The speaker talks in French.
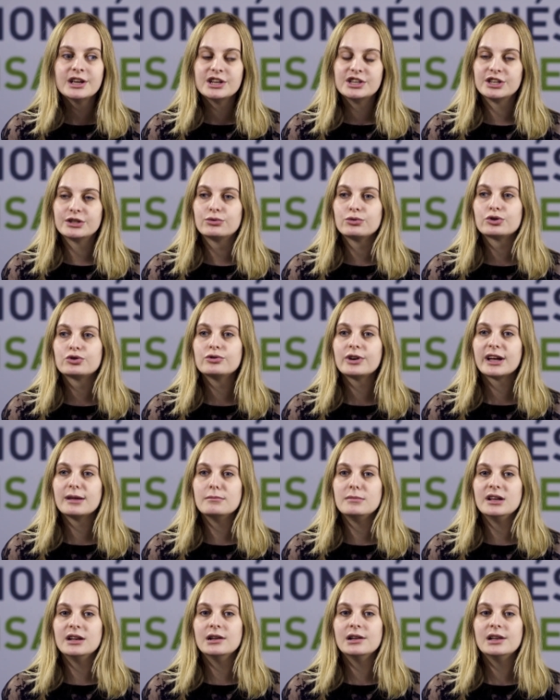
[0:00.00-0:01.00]
j'ai toujours
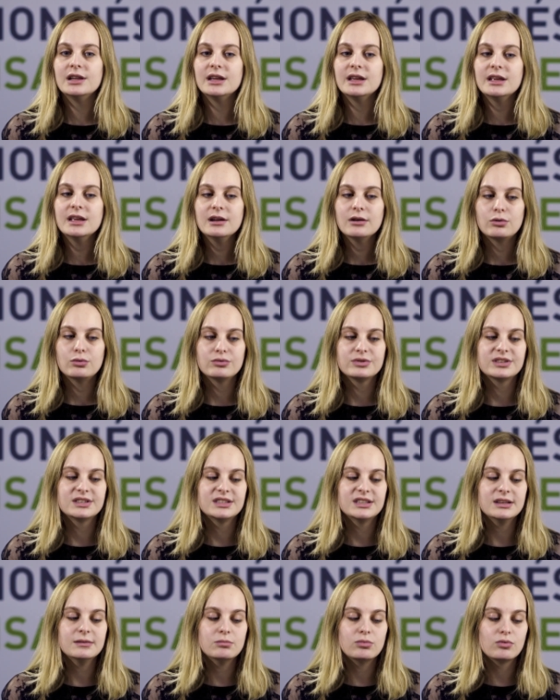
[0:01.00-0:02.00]
aimé lire
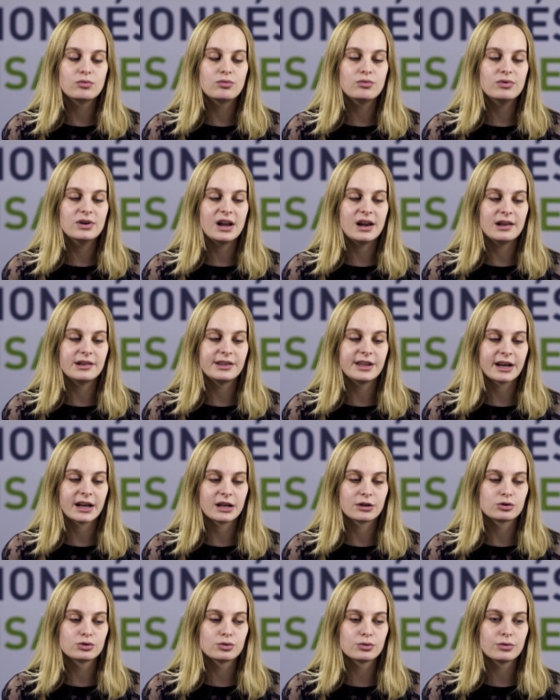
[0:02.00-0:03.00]
aussi beaucoup la
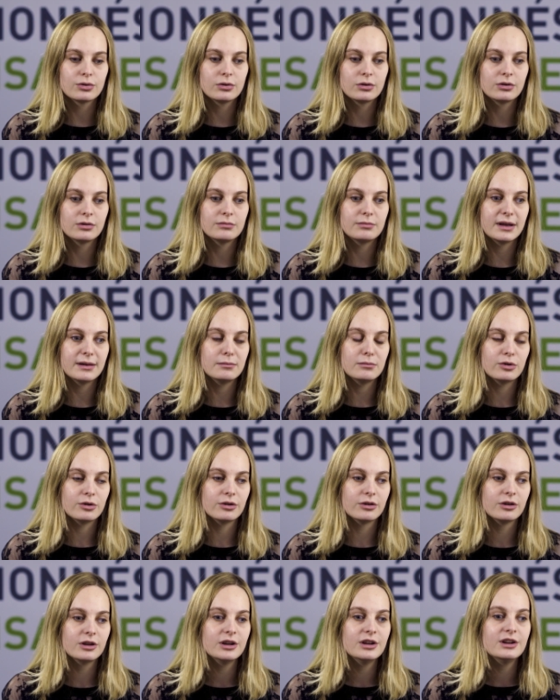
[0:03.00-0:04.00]
littérature. Là. Même,
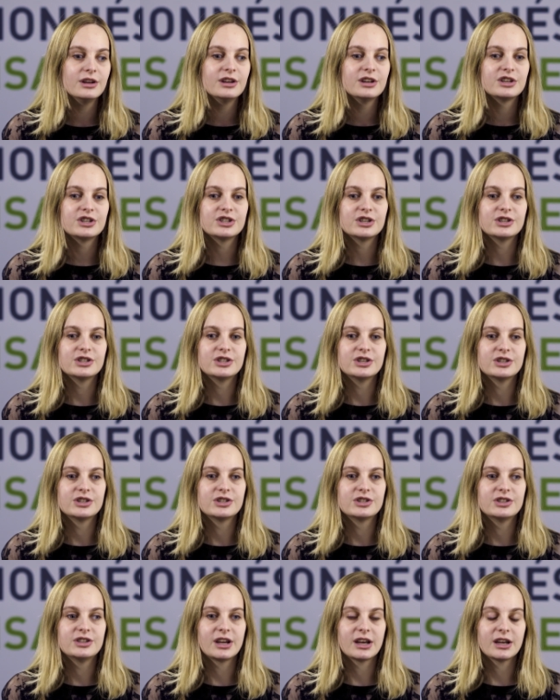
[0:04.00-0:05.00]
je, euh, je,
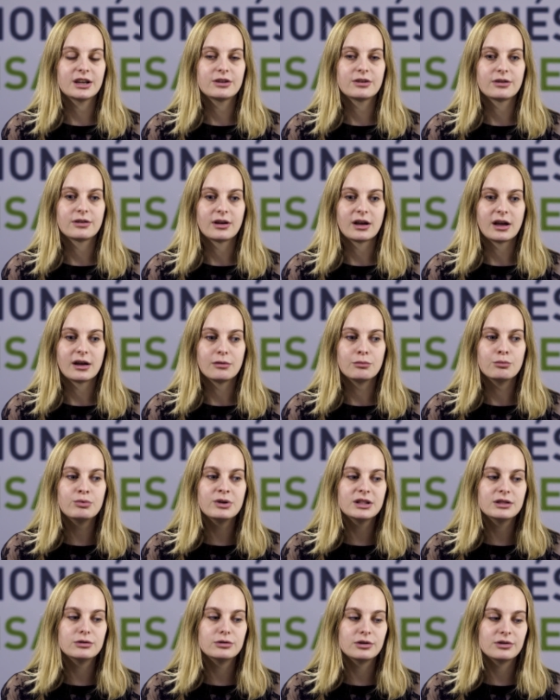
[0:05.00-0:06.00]
je dirais qu'à
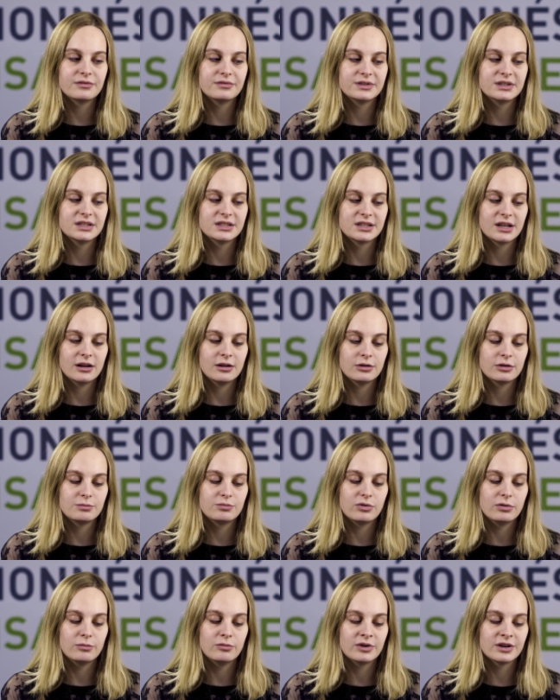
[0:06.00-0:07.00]
8, 9, 10 ans, là,
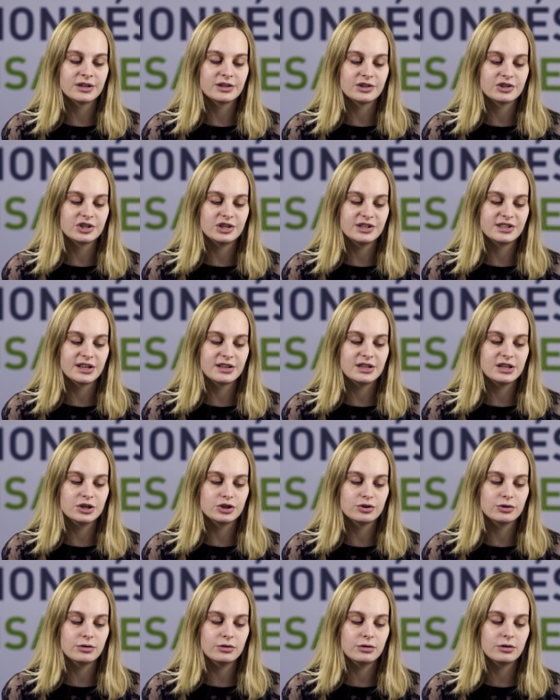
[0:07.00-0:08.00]
pour moi, je lisais
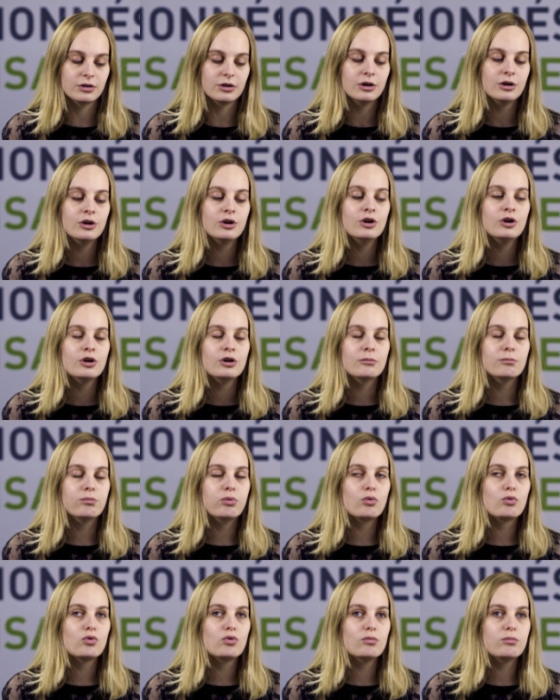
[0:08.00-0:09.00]
déjà euh,
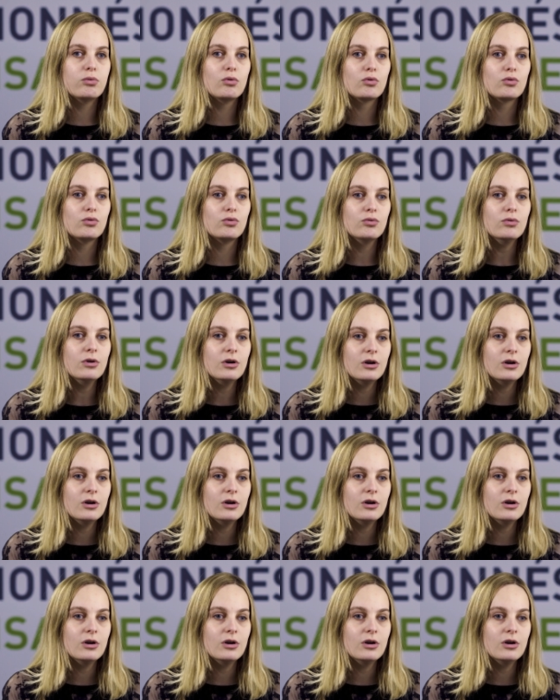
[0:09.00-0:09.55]
beaucoup, beaucoup.